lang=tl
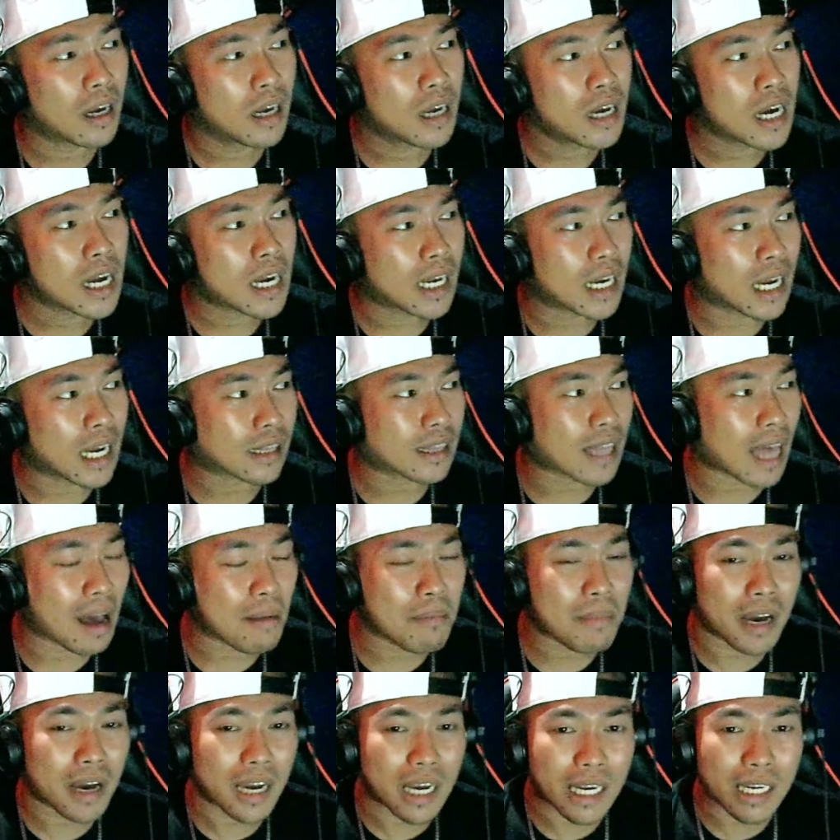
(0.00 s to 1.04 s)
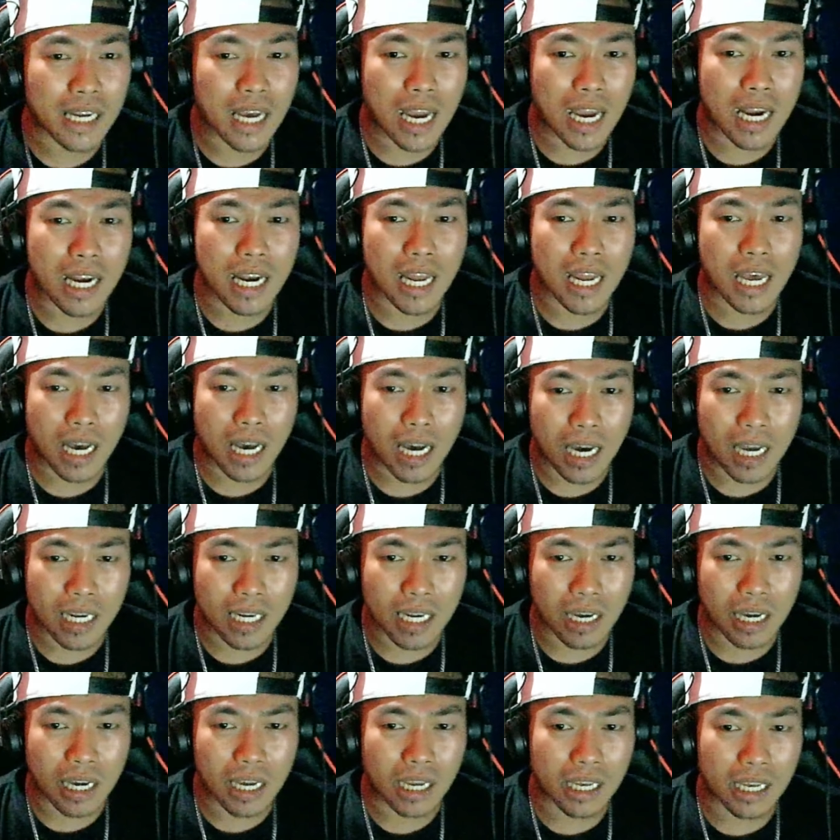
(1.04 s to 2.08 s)
Nagtamang hinala ka
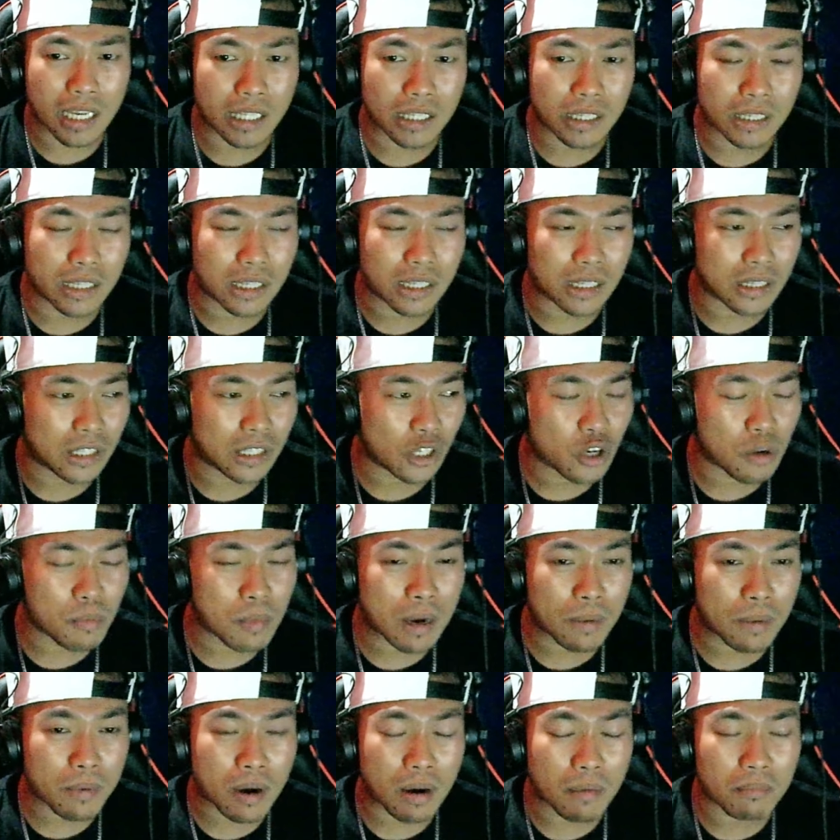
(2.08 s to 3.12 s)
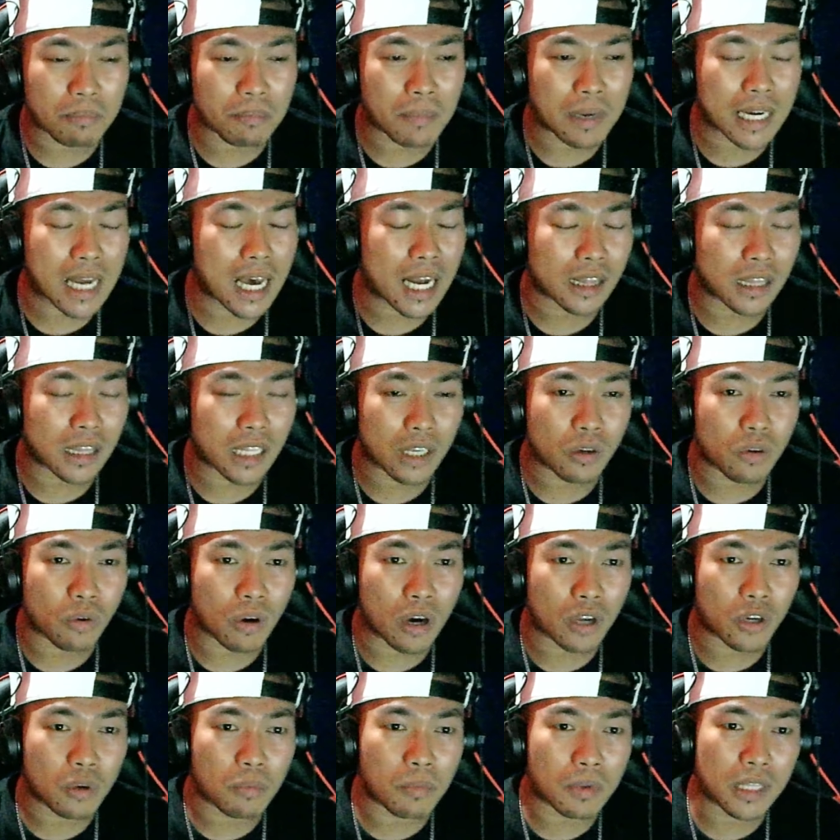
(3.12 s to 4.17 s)
na hindi ko mararating kung
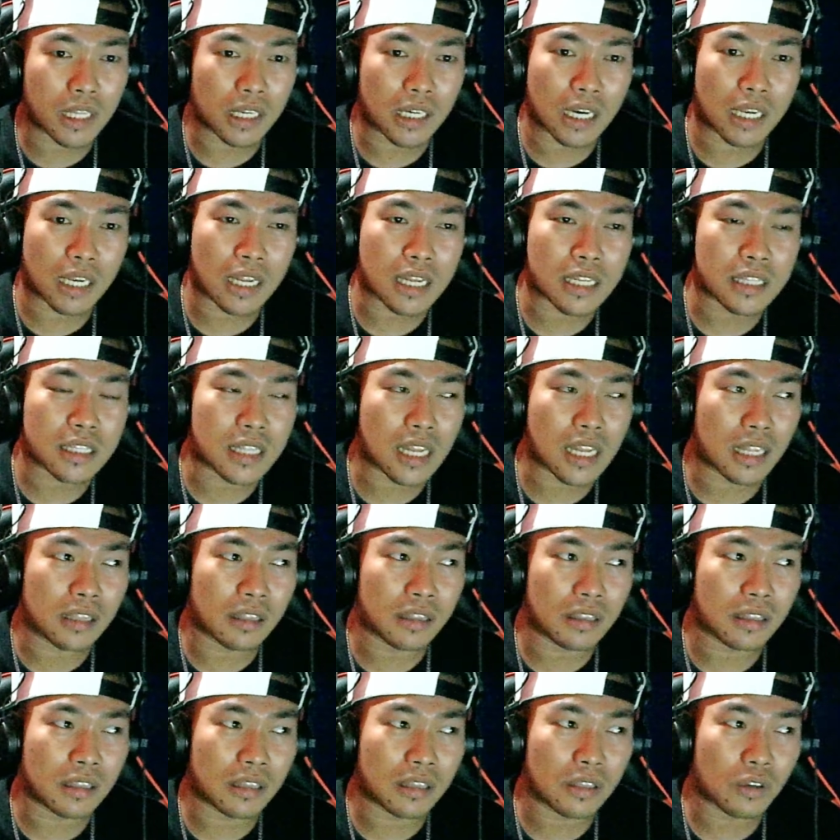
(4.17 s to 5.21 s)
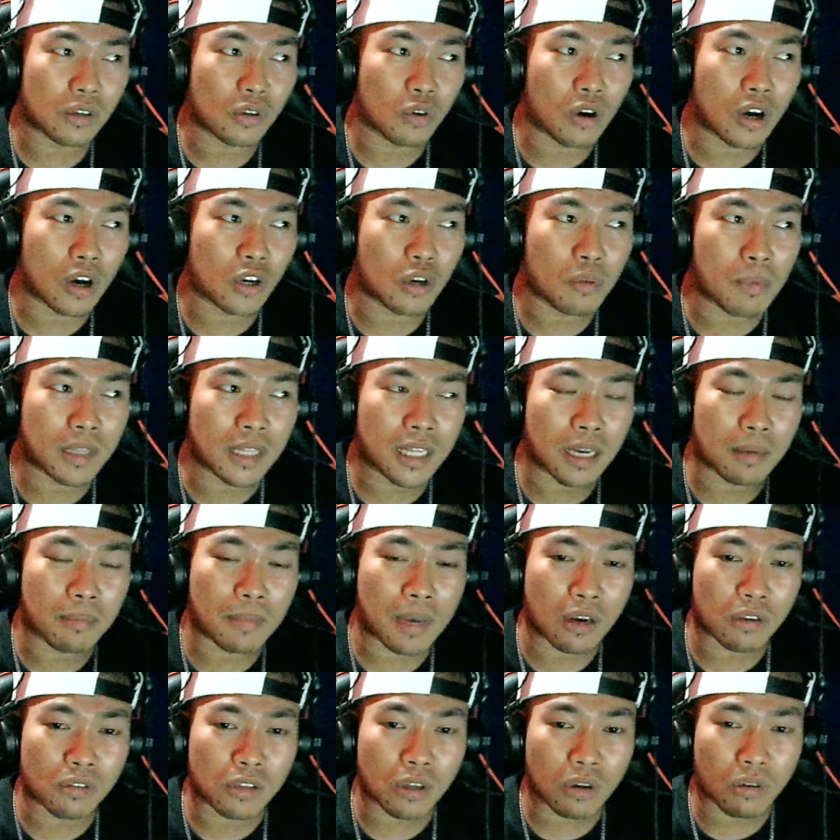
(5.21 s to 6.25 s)
ano man ang kung ano man ang
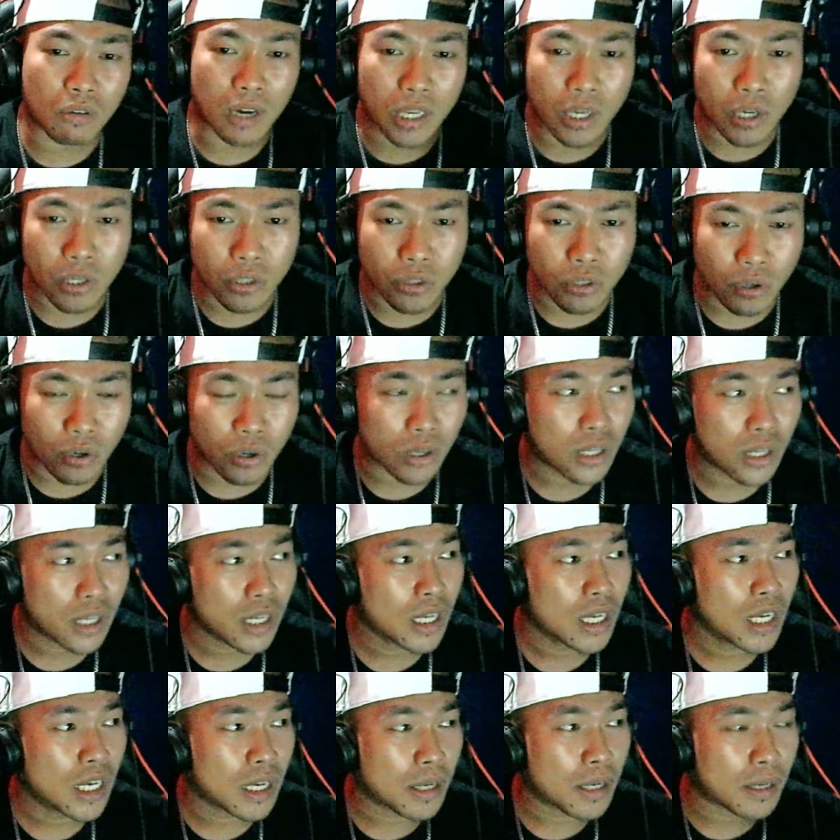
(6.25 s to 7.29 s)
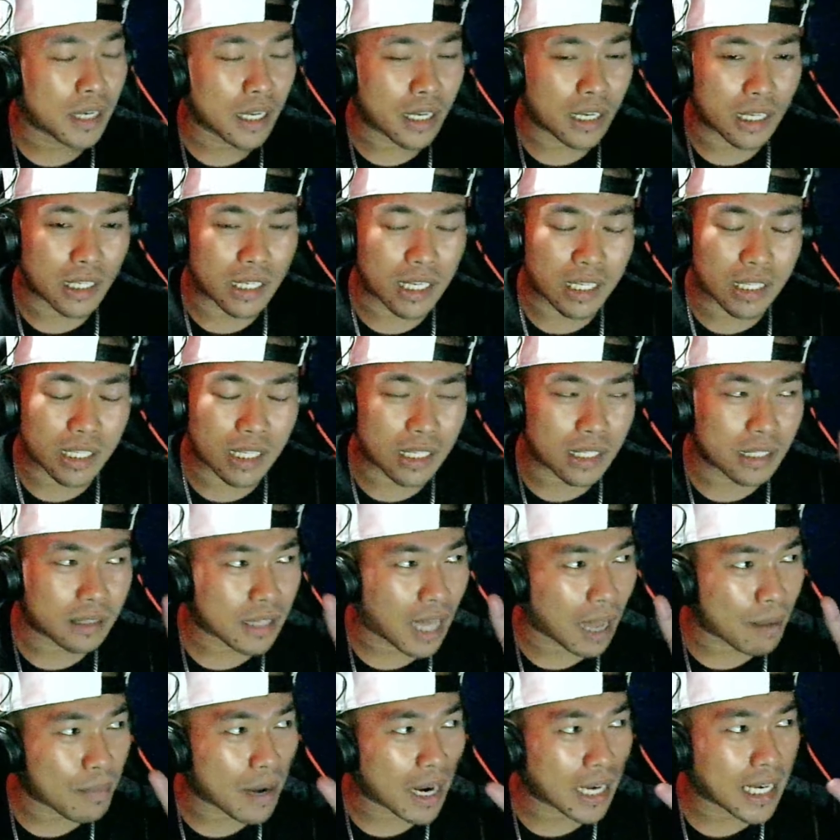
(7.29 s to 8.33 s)
meron ako ngayon, no.
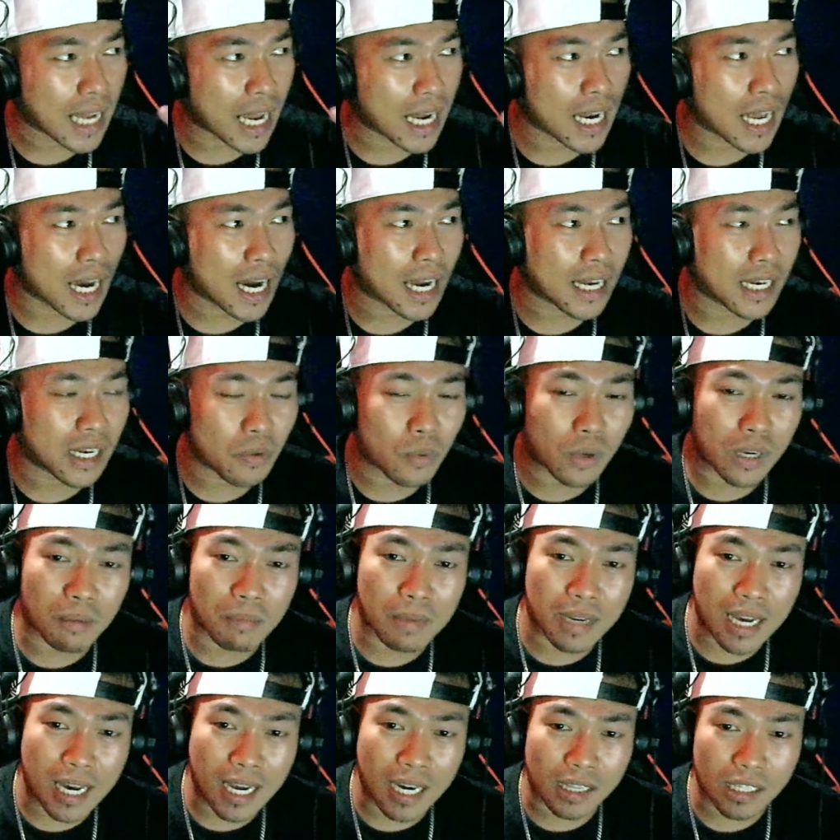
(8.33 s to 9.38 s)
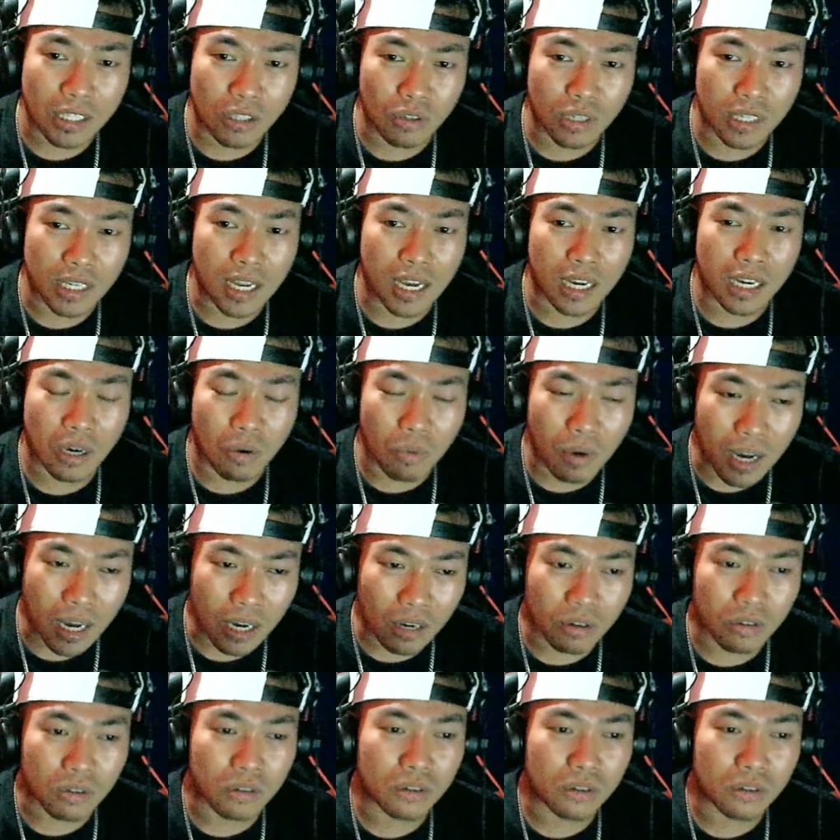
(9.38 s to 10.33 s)
Tamang hinala ka na walang mararating yung ginagawa ko.